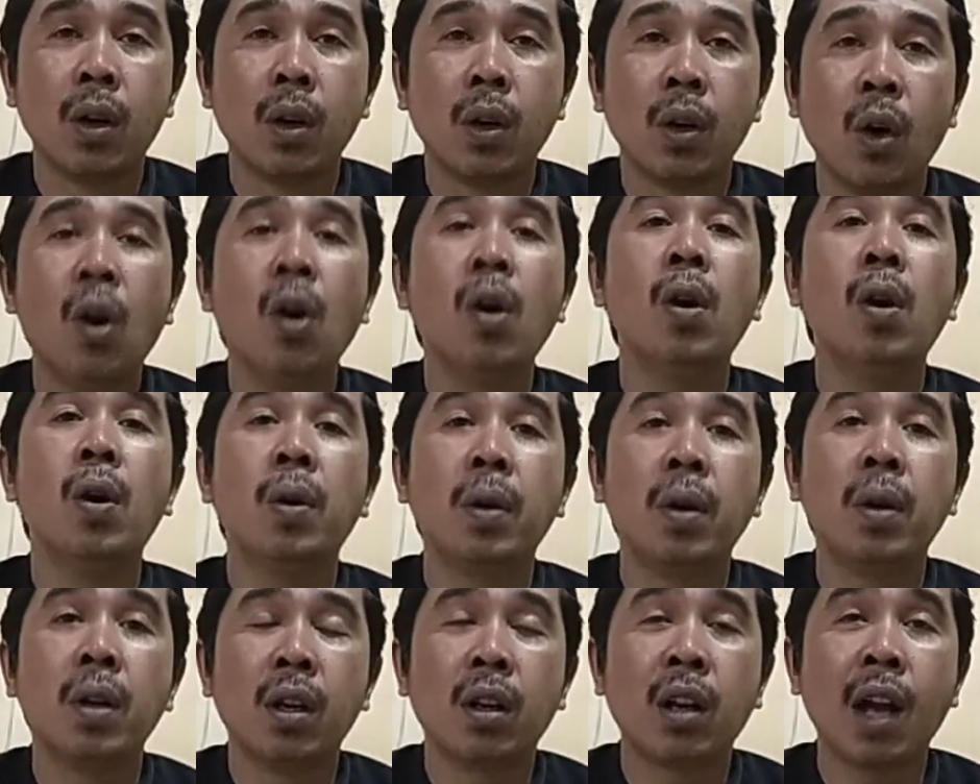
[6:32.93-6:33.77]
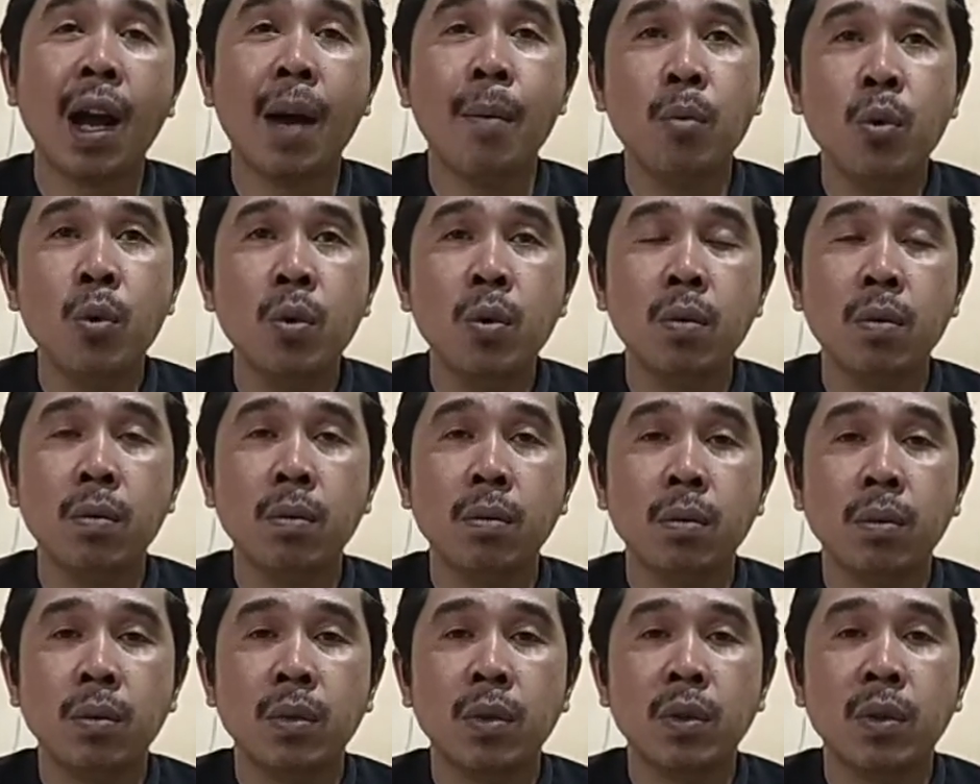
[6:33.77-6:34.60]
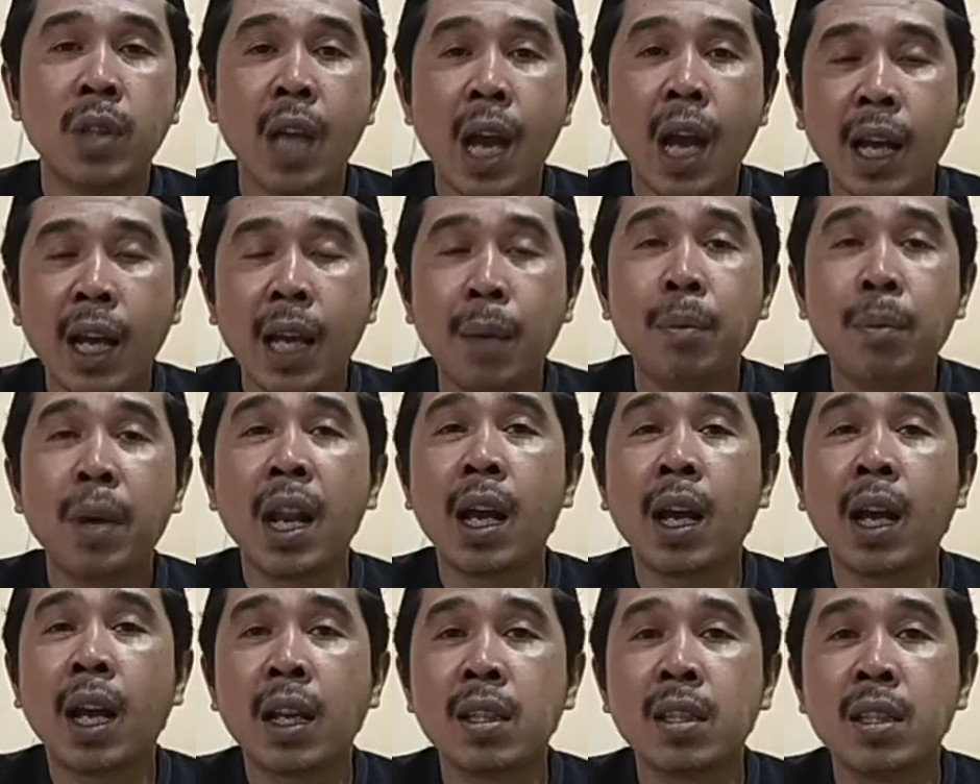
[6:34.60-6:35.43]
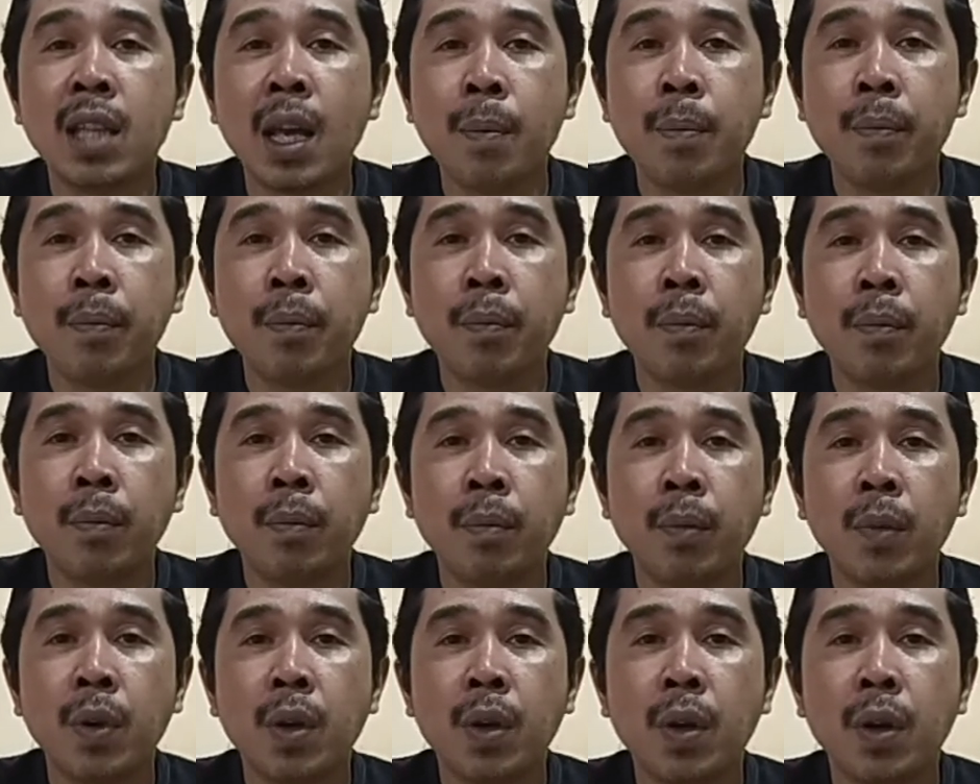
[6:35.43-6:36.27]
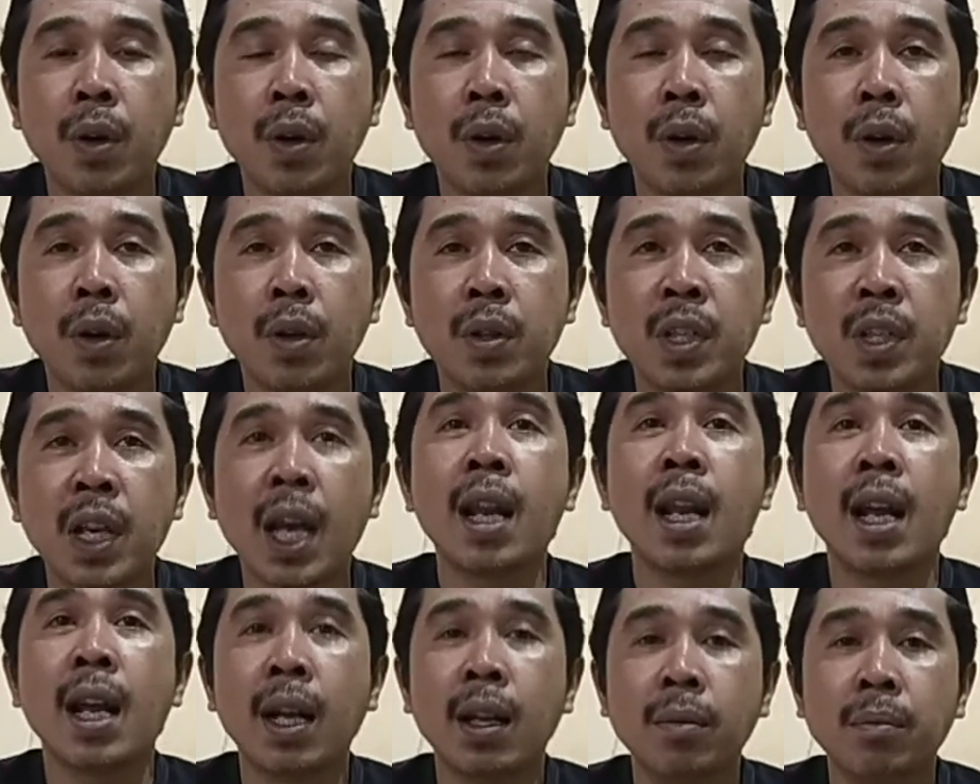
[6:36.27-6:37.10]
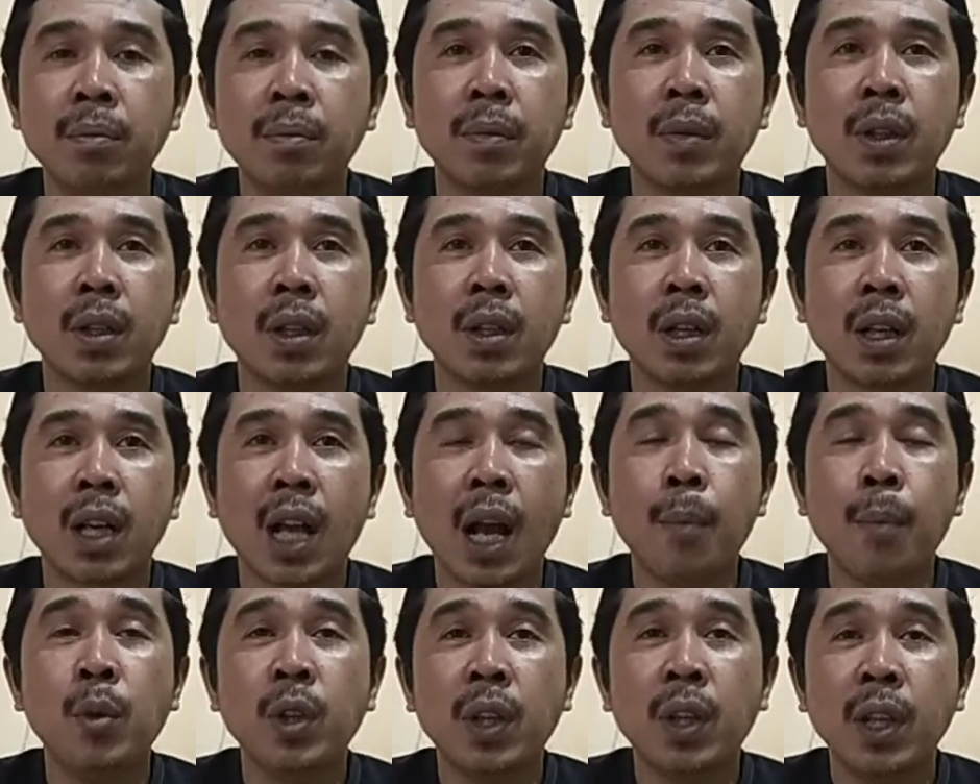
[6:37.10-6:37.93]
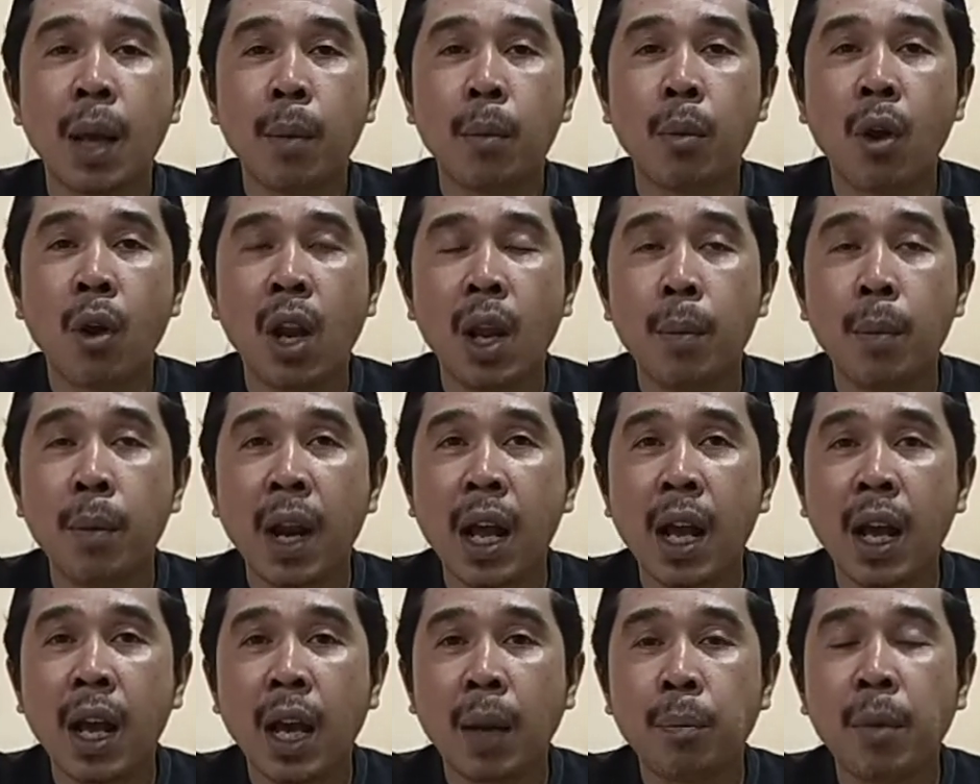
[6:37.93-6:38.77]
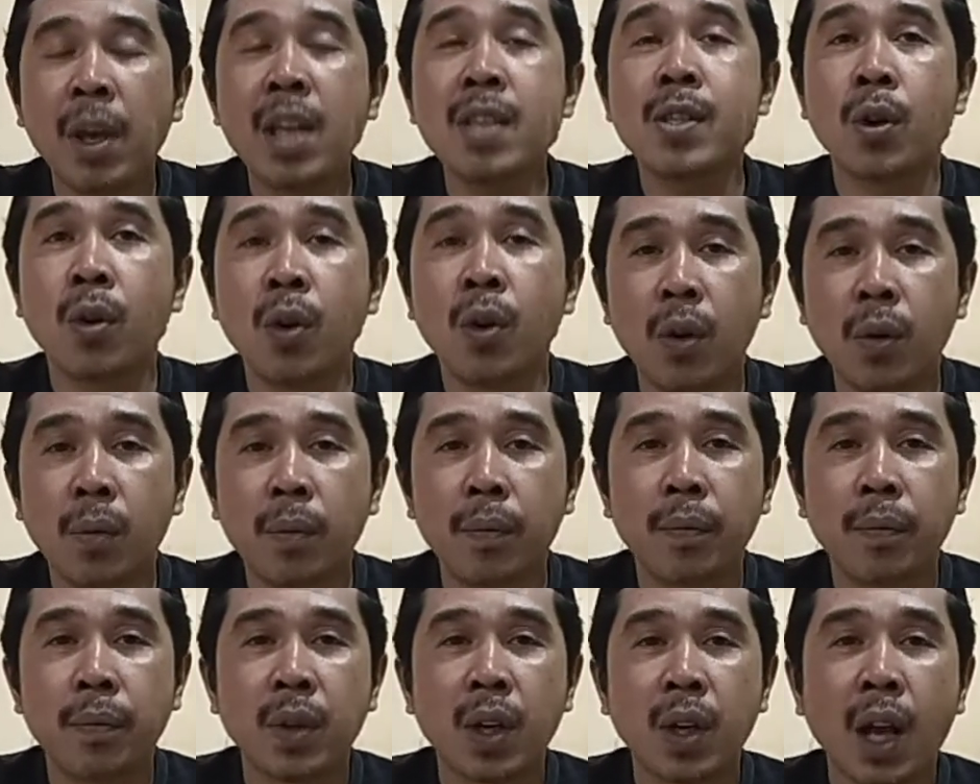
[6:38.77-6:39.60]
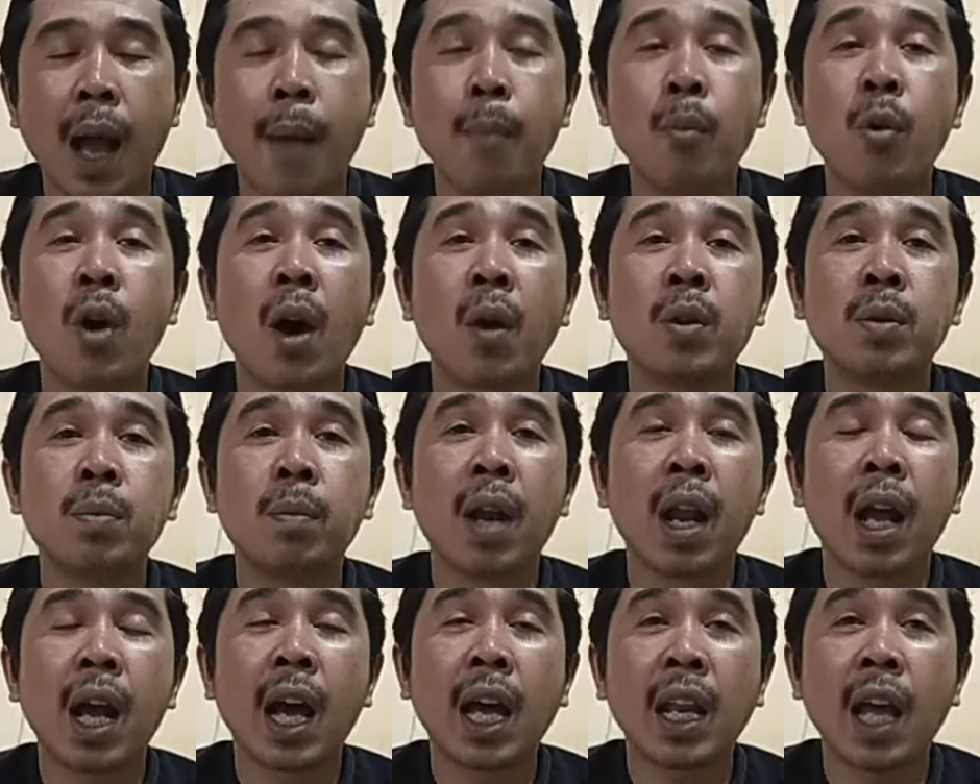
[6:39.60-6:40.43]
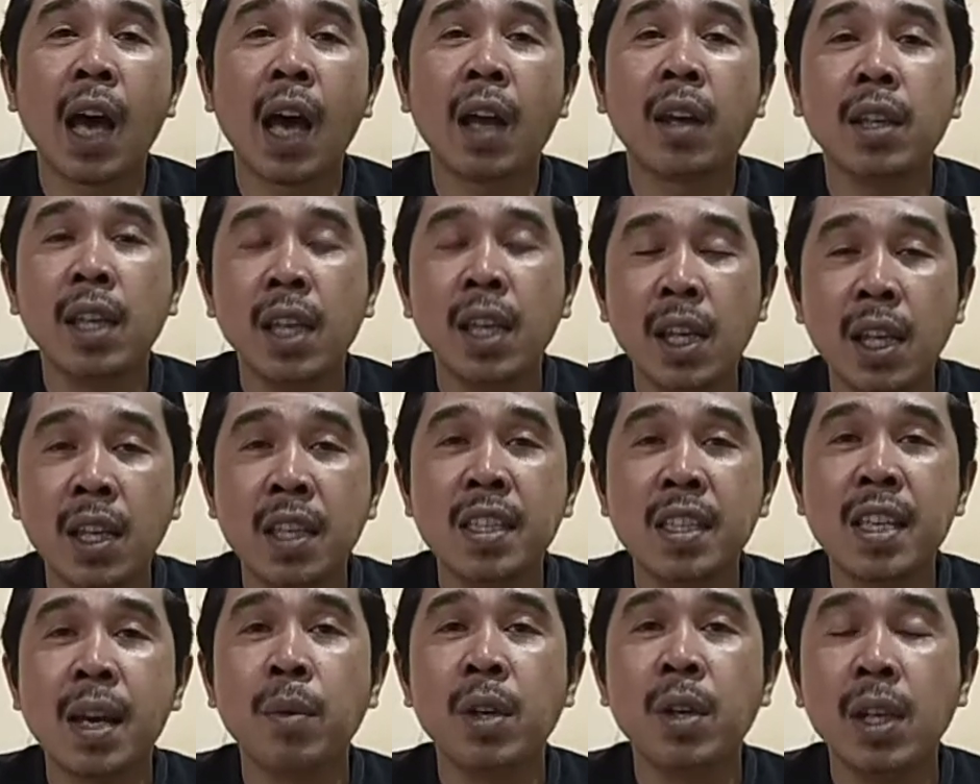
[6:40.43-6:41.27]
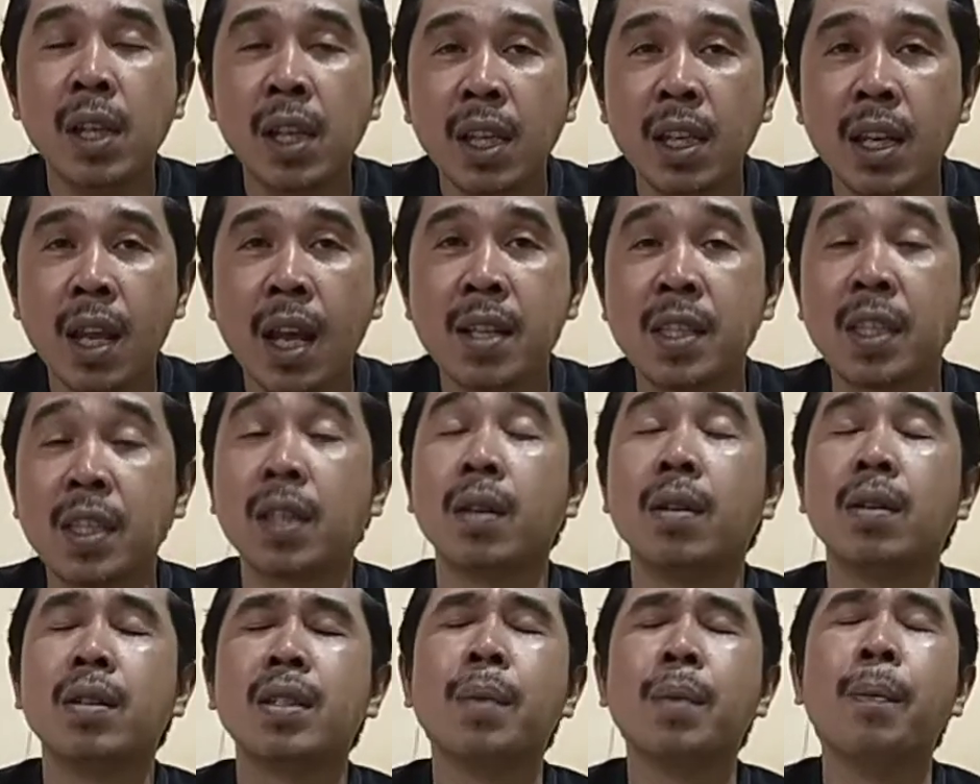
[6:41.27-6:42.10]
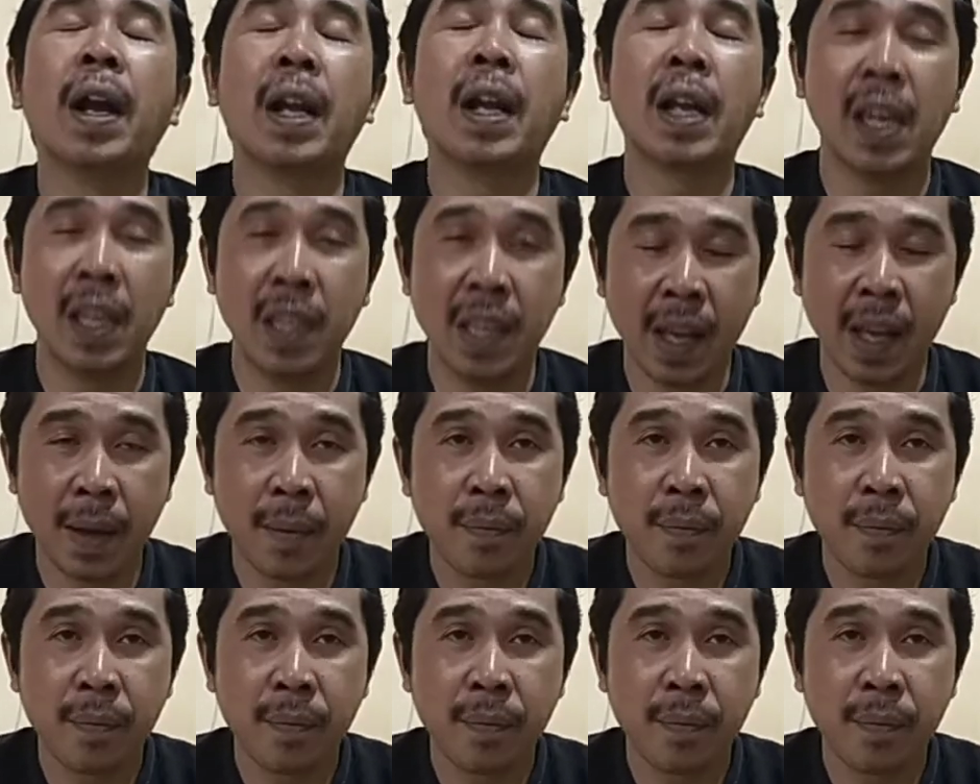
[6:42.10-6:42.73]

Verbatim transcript: oh kamu jangan berangkat jam sekarang kamu tidak boleh berangkat besok kamu harus berangkat hari ini jam ini dan sebagainya